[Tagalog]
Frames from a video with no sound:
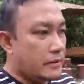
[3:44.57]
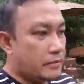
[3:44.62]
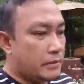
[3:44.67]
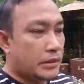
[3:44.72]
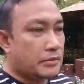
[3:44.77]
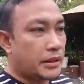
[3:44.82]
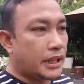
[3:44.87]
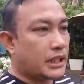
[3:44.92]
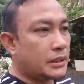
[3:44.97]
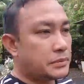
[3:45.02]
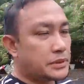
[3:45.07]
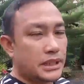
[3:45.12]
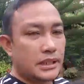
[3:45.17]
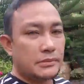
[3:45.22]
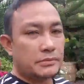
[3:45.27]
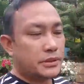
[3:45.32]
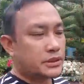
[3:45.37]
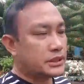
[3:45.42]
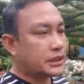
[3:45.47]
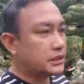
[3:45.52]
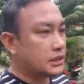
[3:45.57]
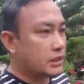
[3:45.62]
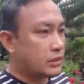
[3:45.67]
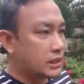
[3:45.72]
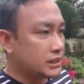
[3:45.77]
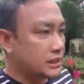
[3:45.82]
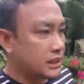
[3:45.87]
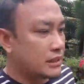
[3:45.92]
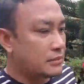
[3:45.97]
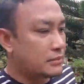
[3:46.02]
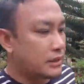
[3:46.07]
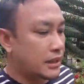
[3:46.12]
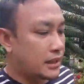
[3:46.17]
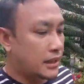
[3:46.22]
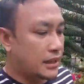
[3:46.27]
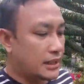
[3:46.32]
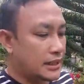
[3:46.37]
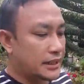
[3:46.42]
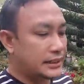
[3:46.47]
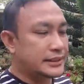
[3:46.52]
pag maganap sila ng projector wala silang
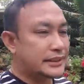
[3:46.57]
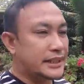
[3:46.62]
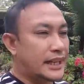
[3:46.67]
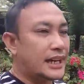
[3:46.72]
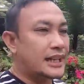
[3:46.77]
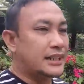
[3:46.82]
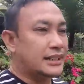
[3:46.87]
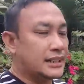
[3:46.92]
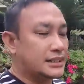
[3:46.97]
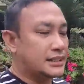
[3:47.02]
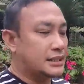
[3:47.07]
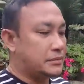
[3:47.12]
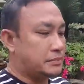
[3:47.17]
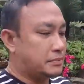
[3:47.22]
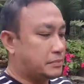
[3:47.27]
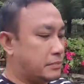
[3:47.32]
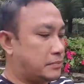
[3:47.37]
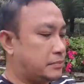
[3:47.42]
marentahan kasi